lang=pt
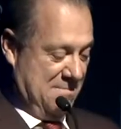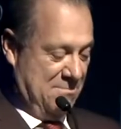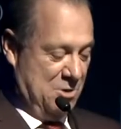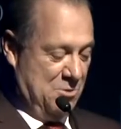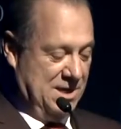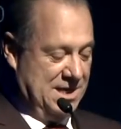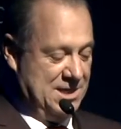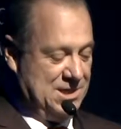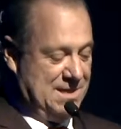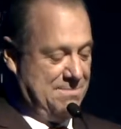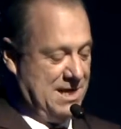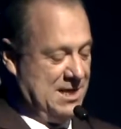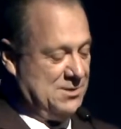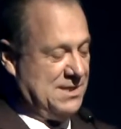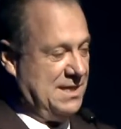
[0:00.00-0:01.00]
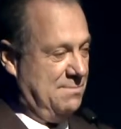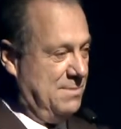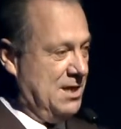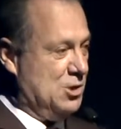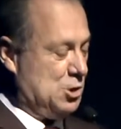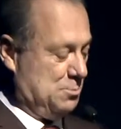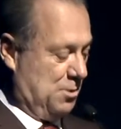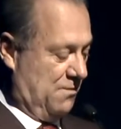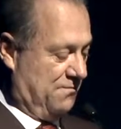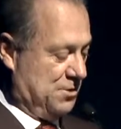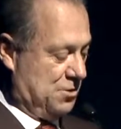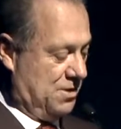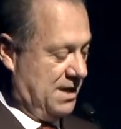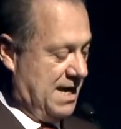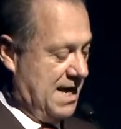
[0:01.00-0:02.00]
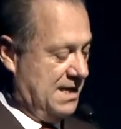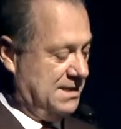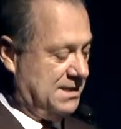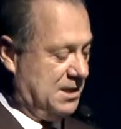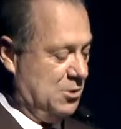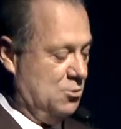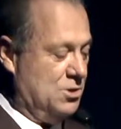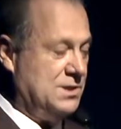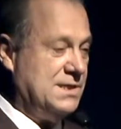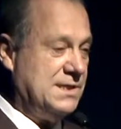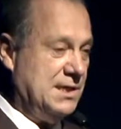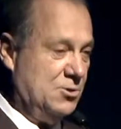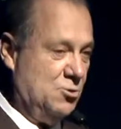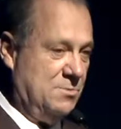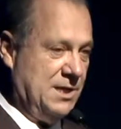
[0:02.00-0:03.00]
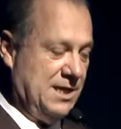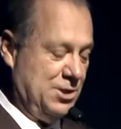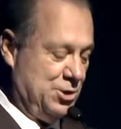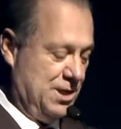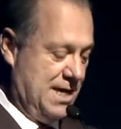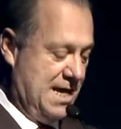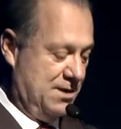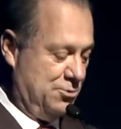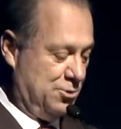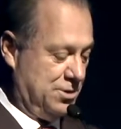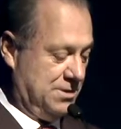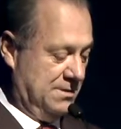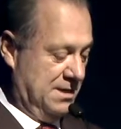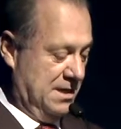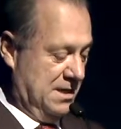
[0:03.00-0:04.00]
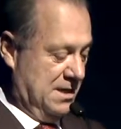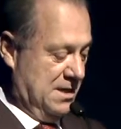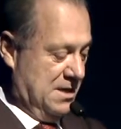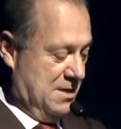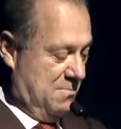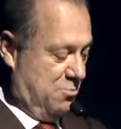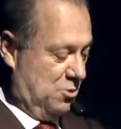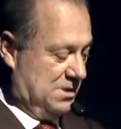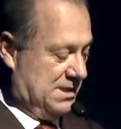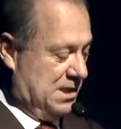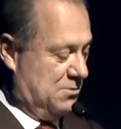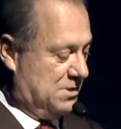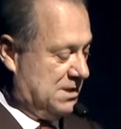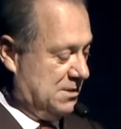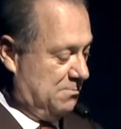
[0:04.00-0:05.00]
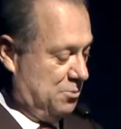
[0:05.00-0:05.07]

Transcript: Meu grande abraço também aos profissionais que hoje serão homenageados por, seus,